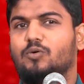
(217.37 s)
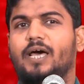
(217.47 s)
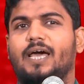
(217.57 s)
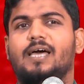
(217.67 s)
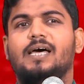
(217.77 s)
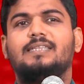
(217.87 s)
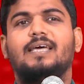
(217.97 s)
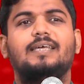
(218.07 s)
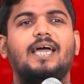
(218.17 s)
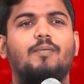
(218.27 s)
கூட
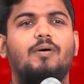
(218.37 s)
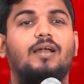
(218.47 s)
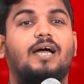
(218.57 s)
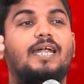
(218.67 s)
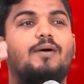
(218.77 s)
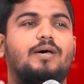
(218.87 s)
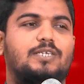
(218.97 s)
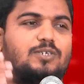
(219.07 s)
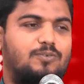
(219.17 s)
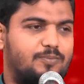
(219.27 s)
தெரியாமல் கண்ணை
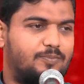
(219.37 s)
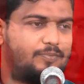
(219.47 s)
மறைச்சிரும்